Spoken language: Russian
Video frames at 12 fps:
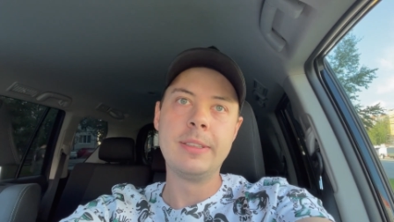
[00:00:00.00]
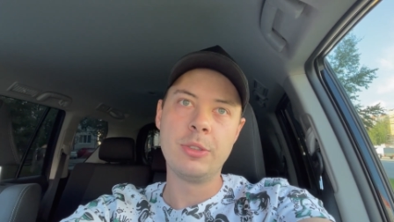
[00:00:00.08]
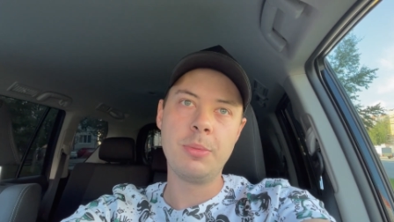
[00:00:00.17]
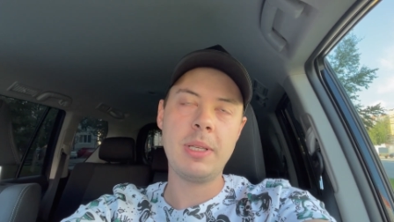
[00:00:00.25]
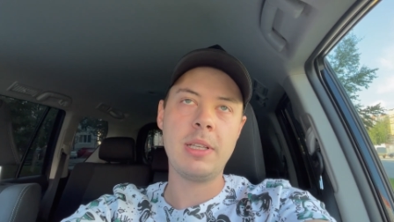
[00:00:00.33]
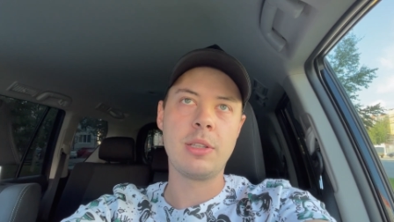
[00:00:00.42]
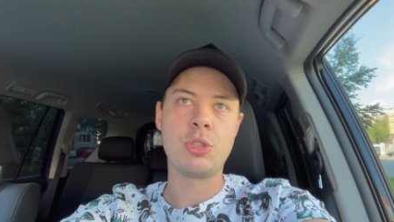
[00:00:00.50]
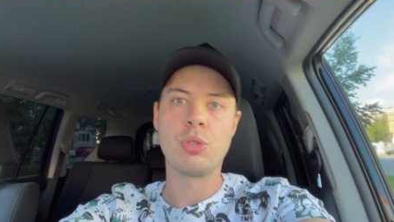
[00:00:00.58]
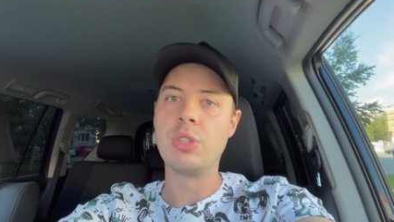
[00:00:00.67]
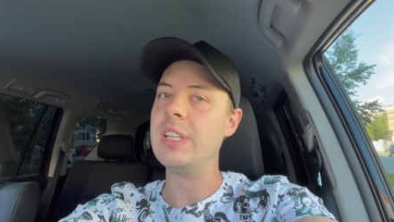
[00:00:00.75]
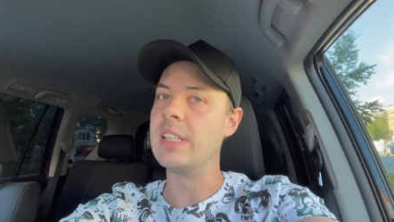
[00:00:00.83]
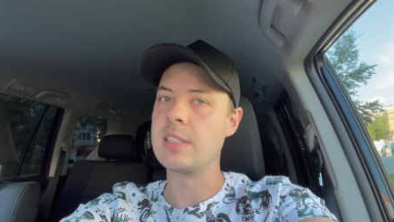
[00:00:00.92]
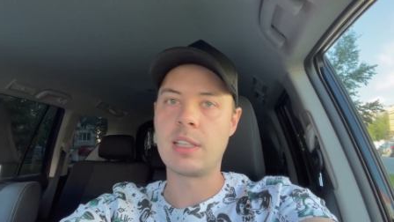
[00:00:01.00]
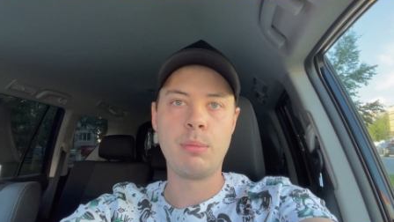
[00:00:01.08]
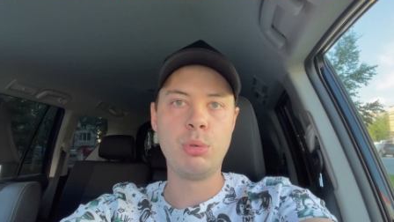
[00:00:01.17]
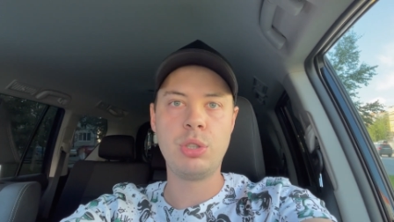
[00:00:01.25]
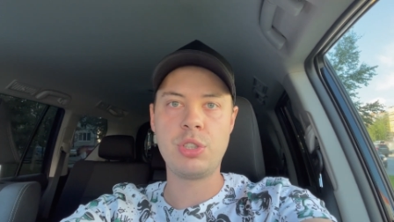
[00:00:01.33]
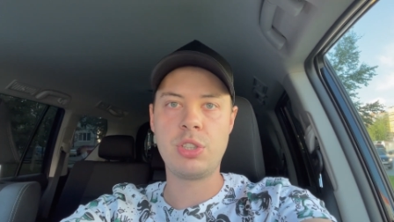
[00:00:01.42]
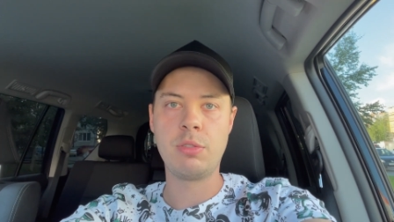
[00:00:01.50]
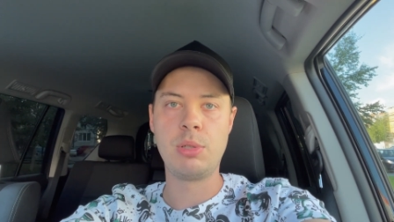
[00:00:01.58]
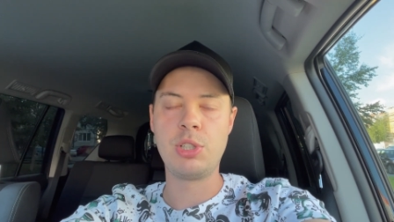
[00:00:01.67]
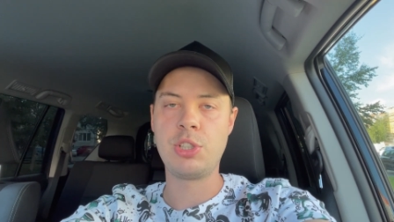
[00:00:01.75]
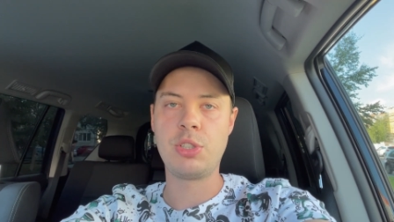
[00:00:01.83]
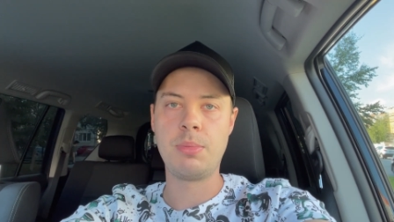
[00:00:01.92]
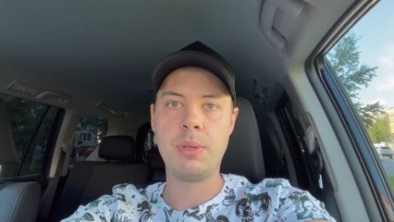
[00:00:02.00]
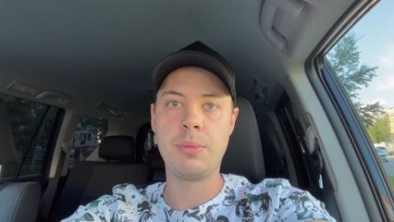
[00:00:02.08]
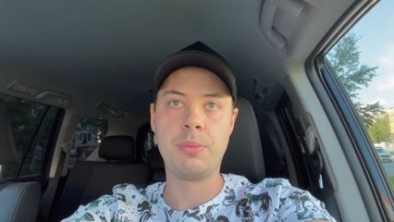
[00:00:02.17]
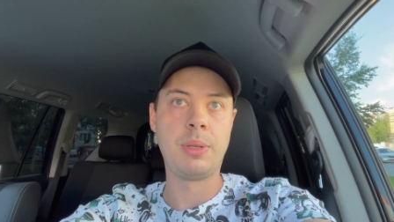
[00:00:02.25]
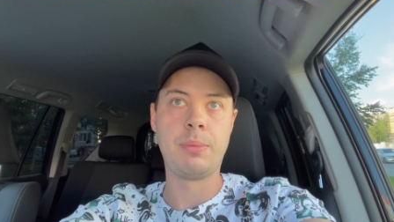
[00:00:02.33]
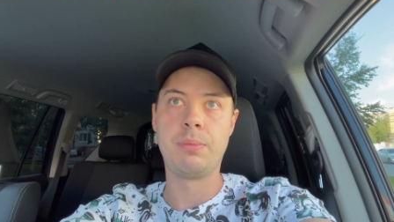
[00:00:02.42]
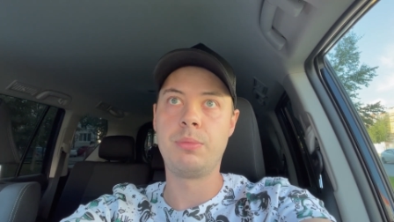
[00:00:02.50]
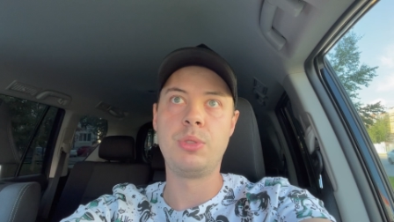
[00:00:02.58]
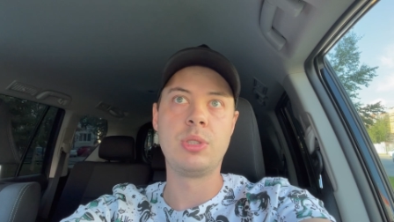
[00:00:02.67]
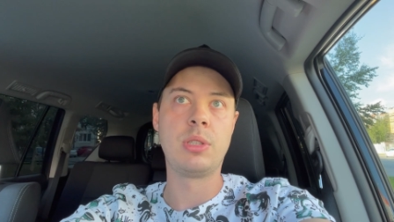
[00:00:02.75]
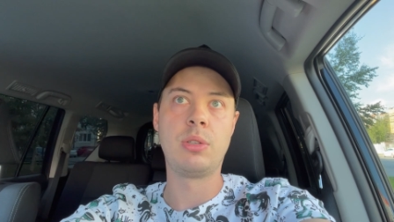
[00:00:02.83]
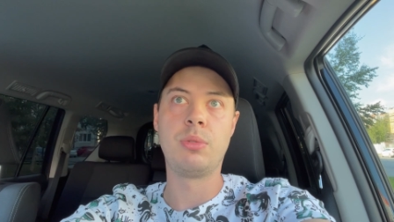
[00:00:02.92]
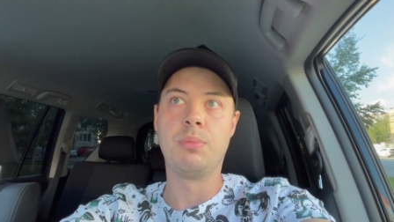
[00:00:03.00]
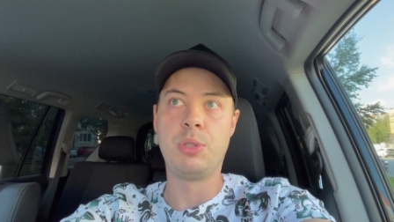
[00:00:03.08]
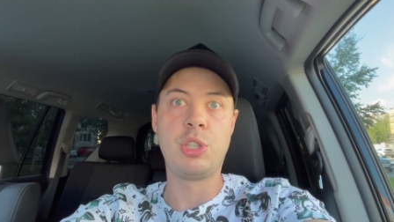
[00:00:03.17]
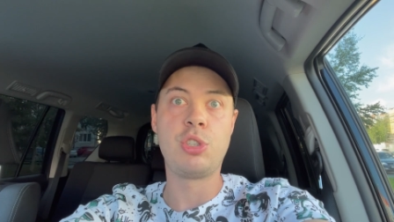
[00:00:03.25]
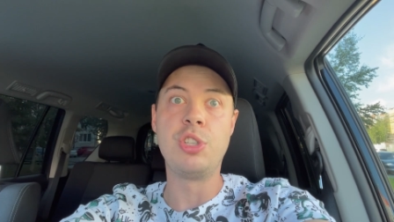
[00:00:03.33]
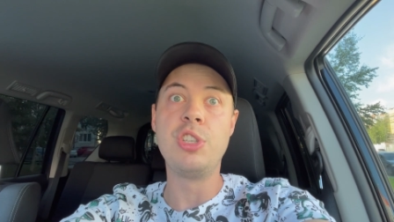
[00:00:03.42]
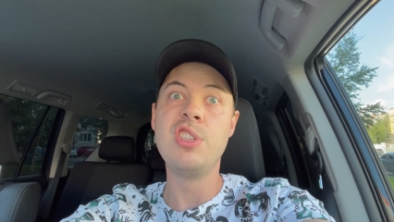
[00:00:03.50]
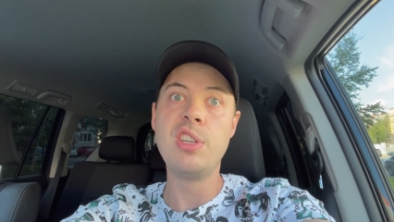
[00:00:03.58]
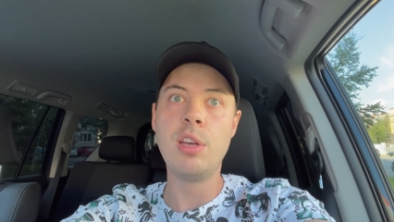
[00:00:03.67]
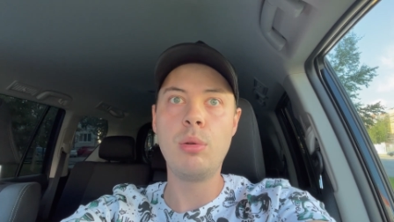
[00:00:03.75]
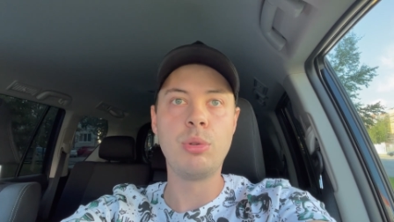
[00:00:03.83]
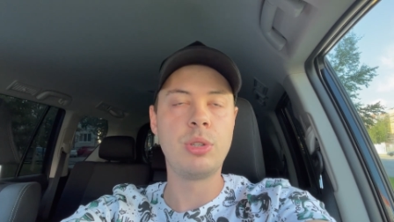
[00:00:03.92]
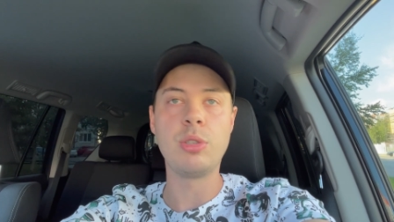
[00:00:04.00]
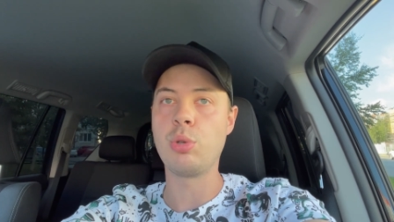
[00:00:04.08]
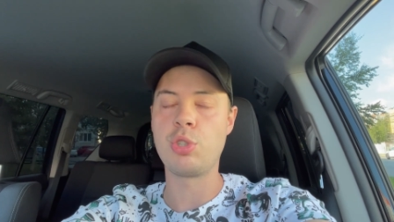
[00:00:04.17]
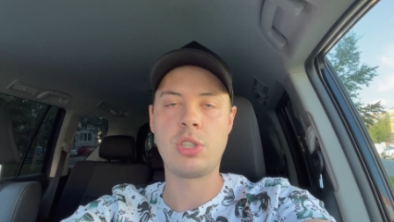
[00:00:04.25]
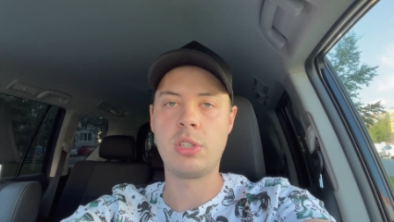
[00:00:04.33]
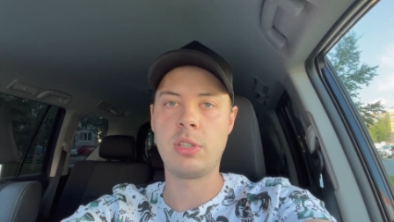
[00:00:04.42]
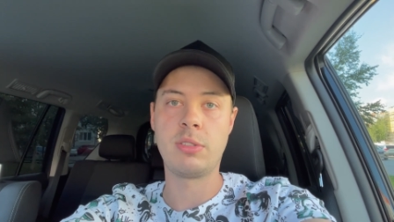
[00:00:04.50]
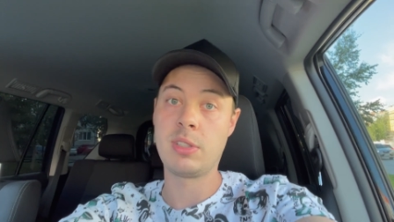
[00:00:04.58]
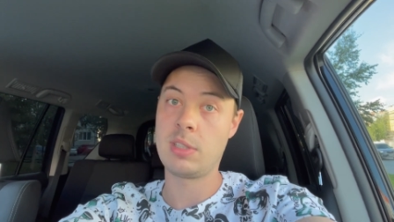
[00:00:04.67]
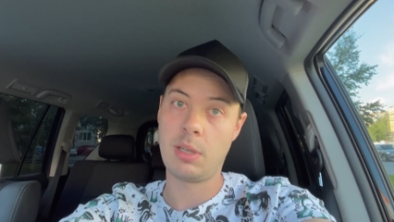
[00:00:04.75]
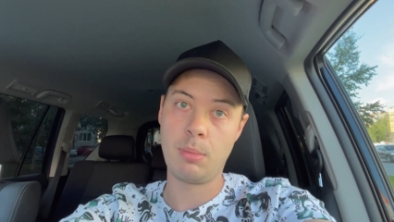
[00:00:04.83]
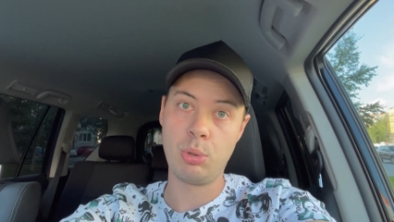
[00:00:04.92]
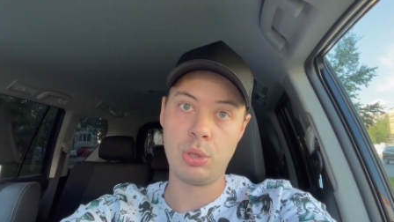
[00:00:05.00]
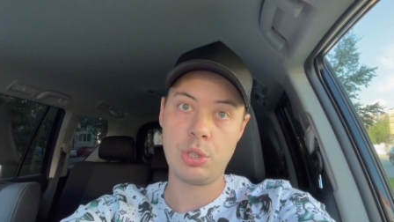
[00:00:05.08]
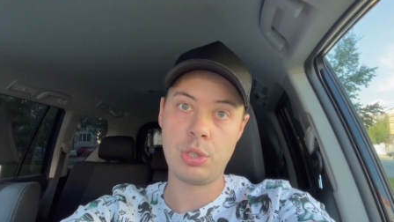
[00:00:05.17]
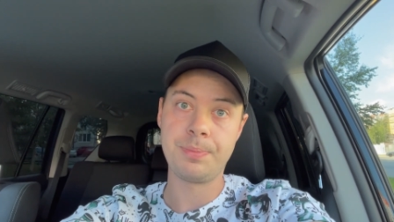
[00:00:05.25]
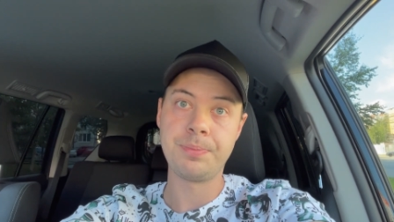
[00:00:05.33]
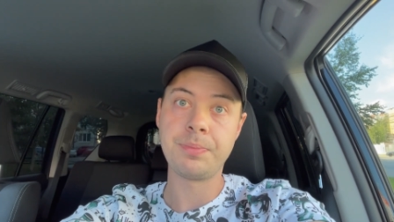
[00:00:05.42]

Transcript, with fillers: Ну, понятно, что не заработаешь ты в ближайшие, там, не знаю, в ближайшую неделю ты точно этого не заработаешь.